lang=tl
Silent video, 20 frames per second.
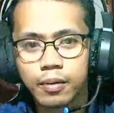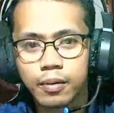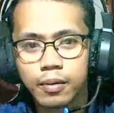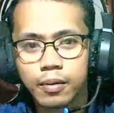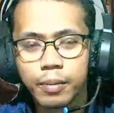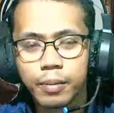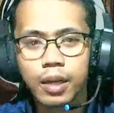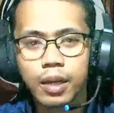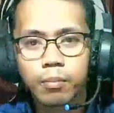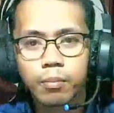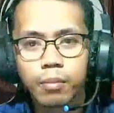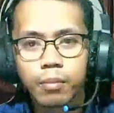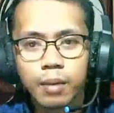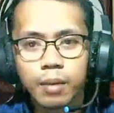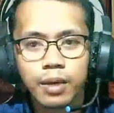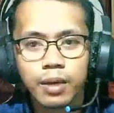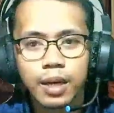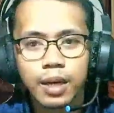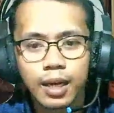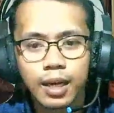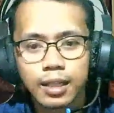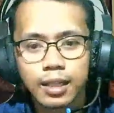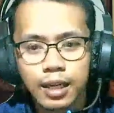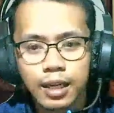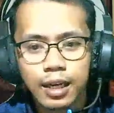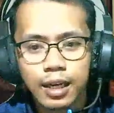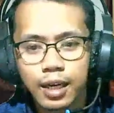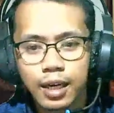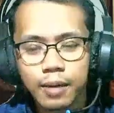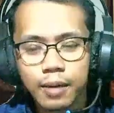ipinagmamalaki
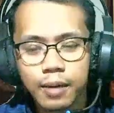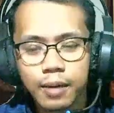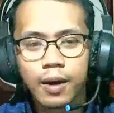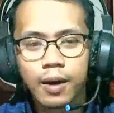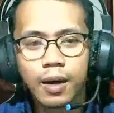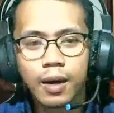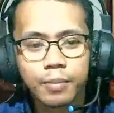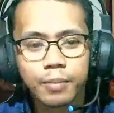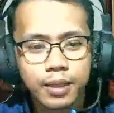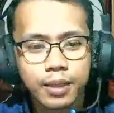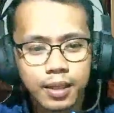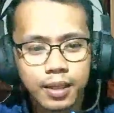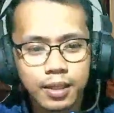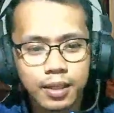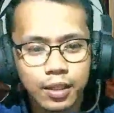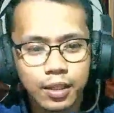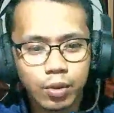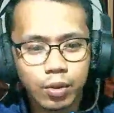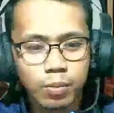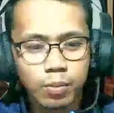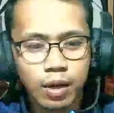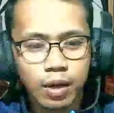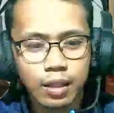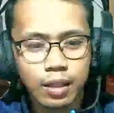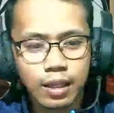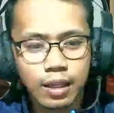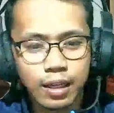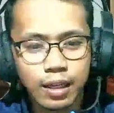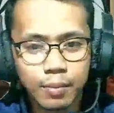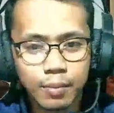talaga mga kapatid nitong mga
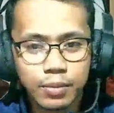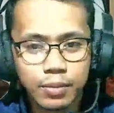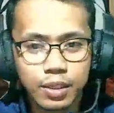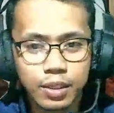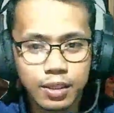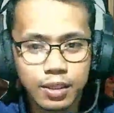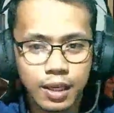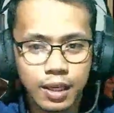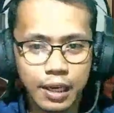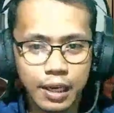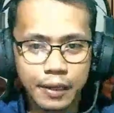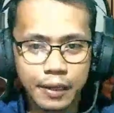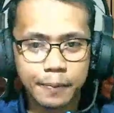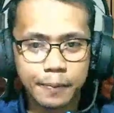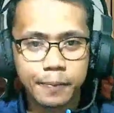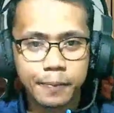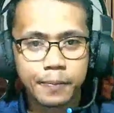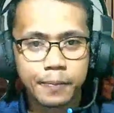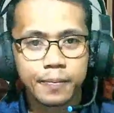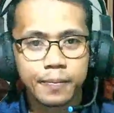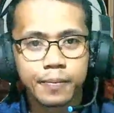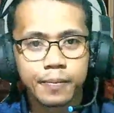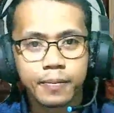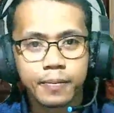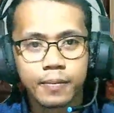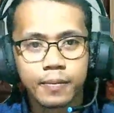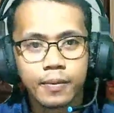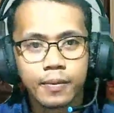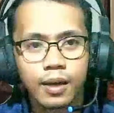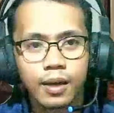taga MCGI
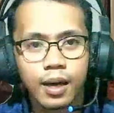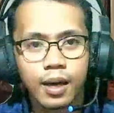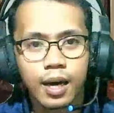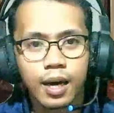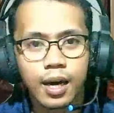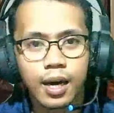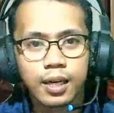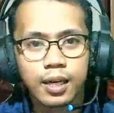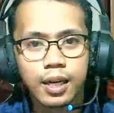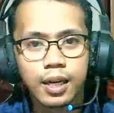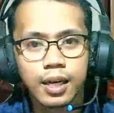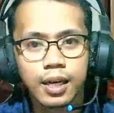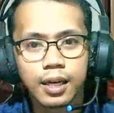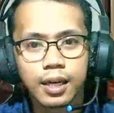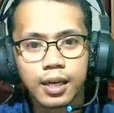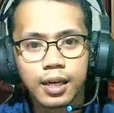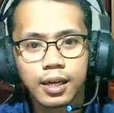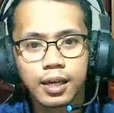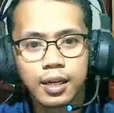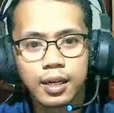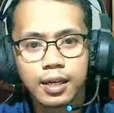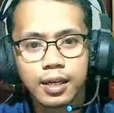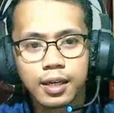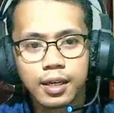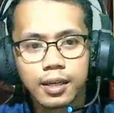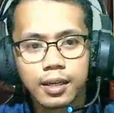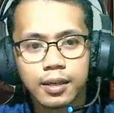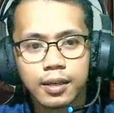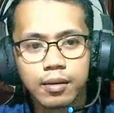ang kanilang uh,